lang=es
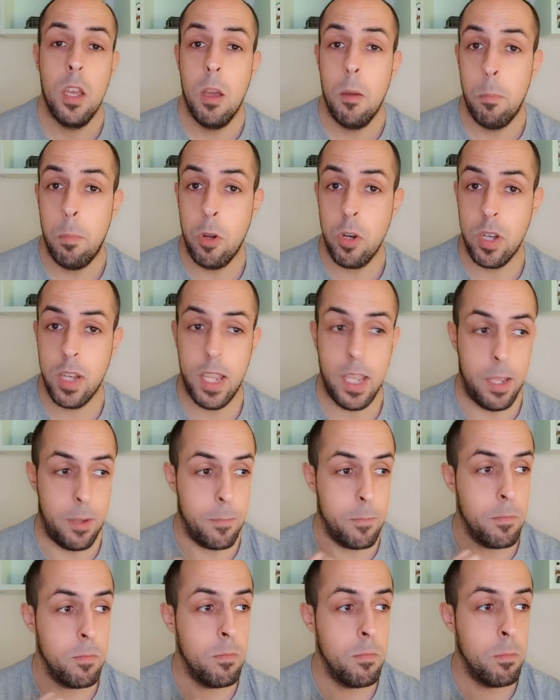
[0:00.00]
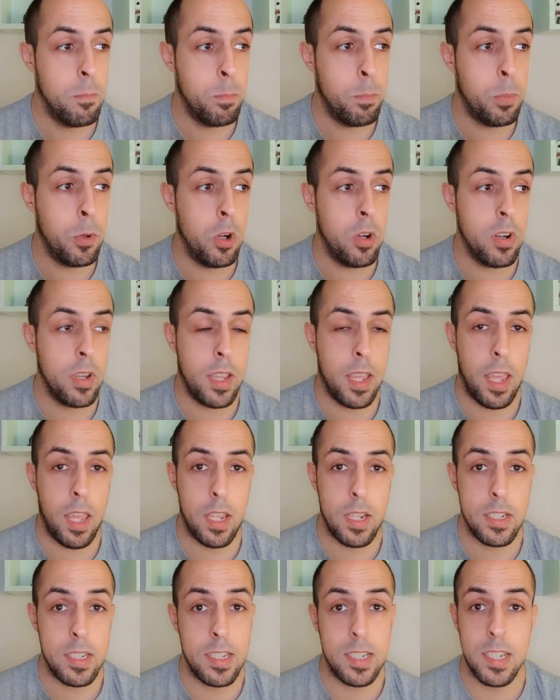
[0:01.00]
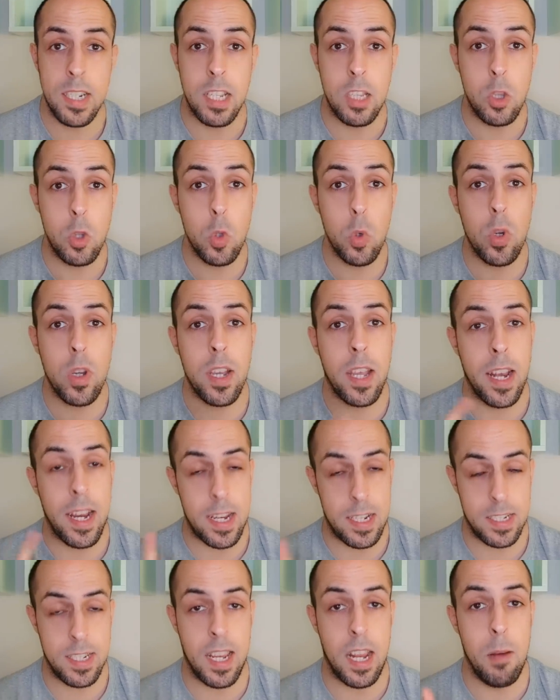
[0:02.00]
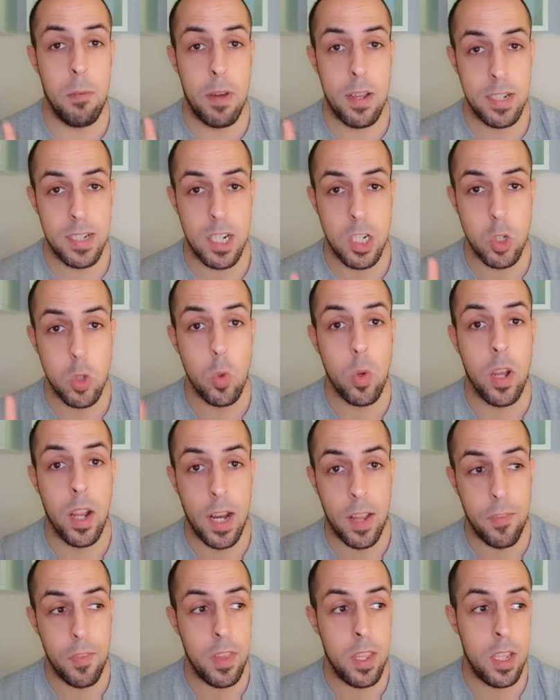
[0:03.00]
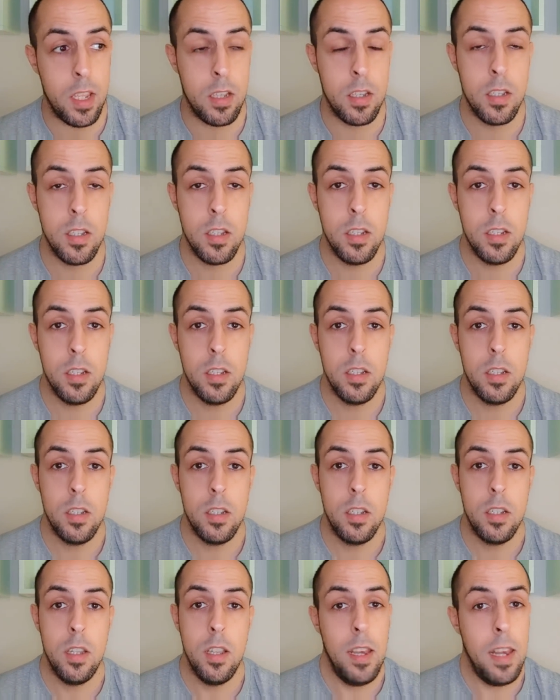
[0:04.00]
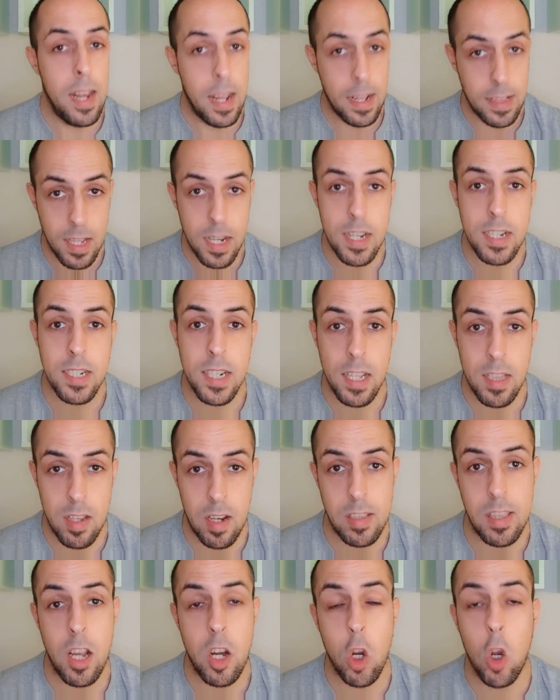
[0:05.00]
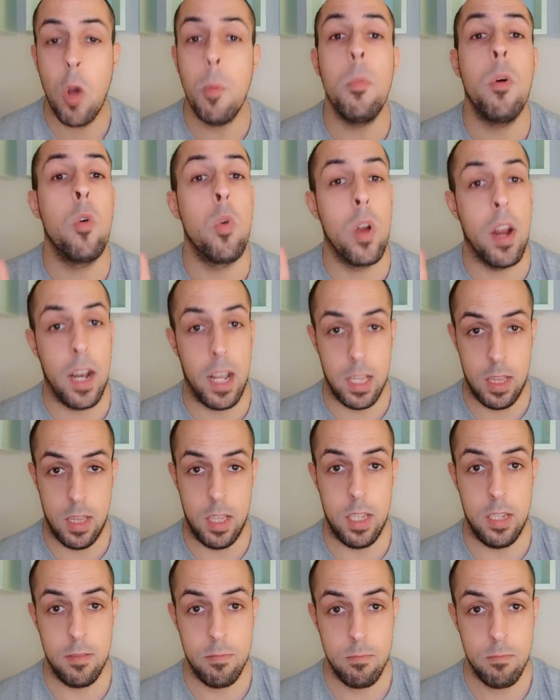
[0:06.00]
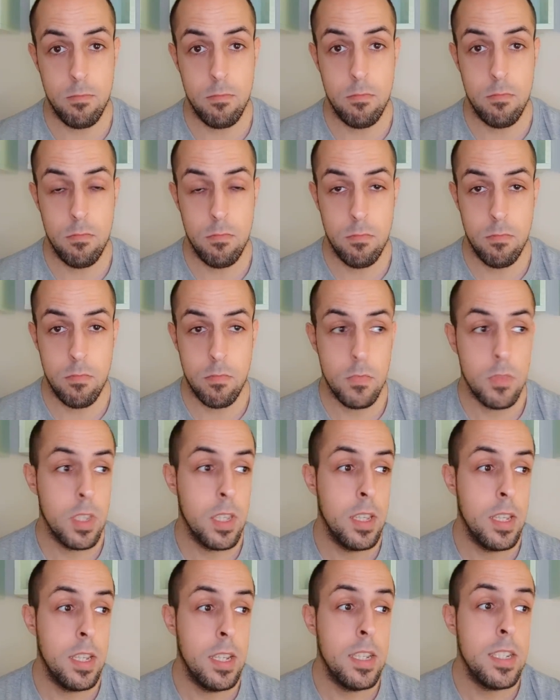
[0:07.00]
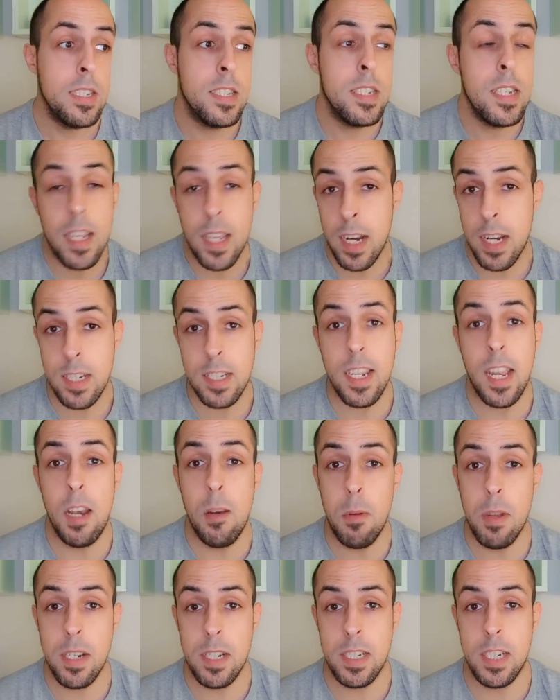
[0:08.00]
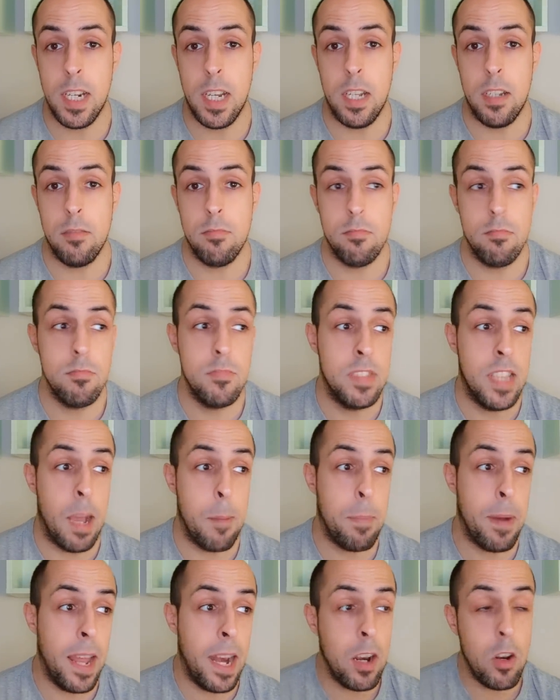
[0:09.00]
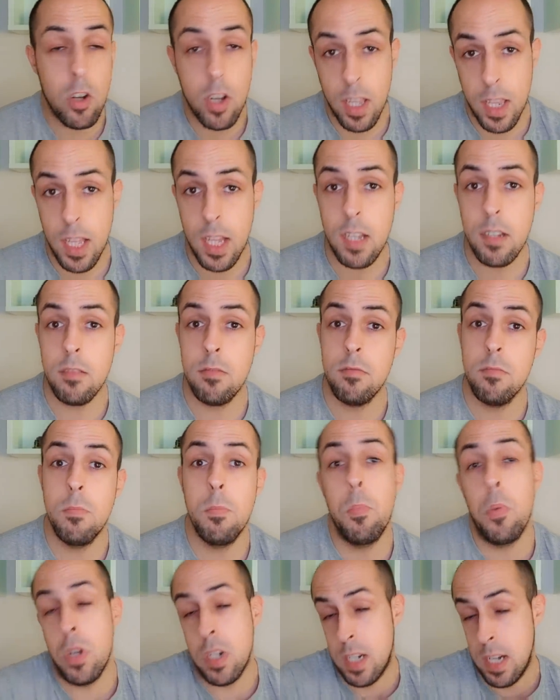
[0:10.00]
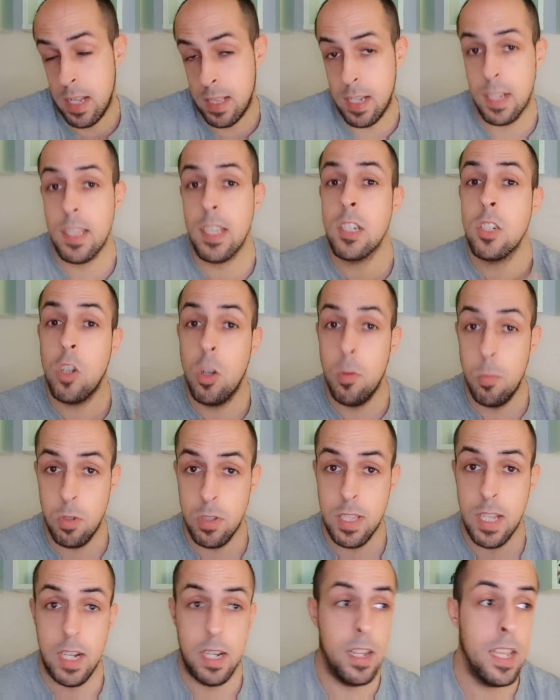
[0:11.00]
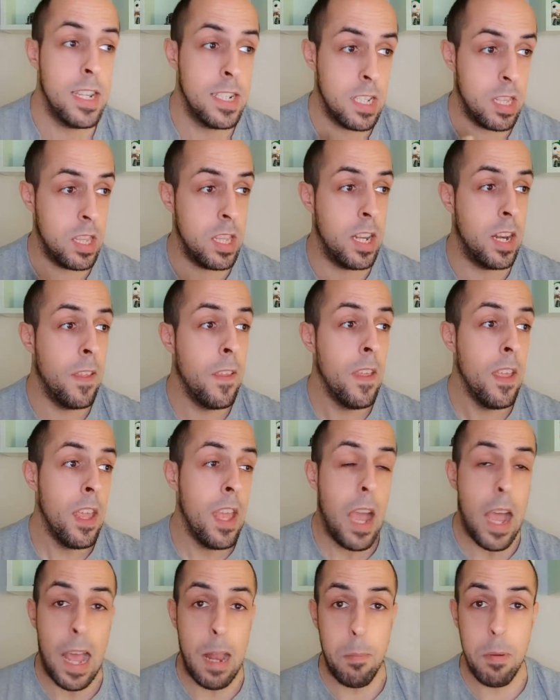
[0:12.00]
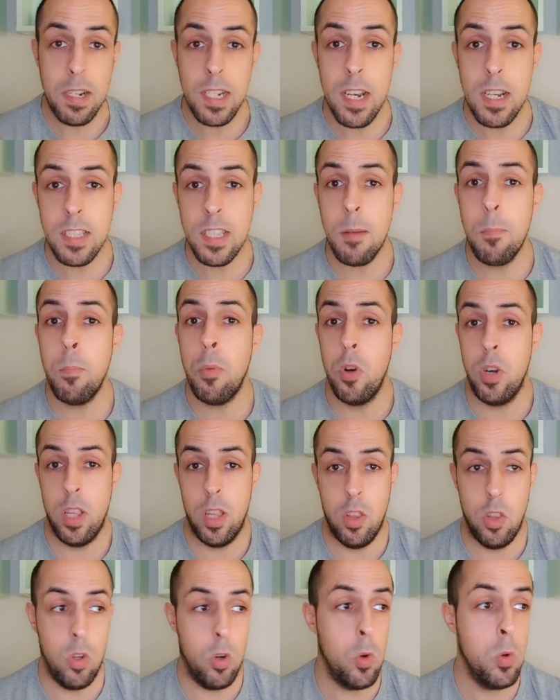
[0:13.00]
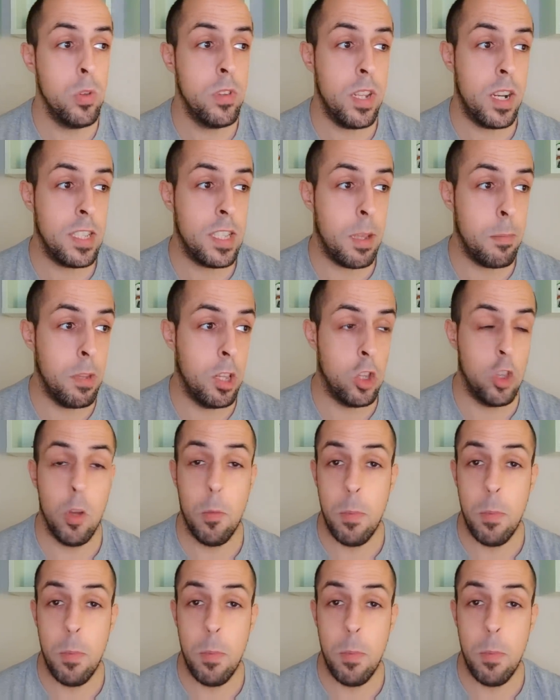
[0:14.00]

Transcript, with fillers: ¿Por qué? Porque si tú crees que el Barça es un grande, le tienes que tratar como un grande. Si crees que el Barça da para lo que da, pues le tratas como tal. Es decir, al Barça le están poniendo un tratamiento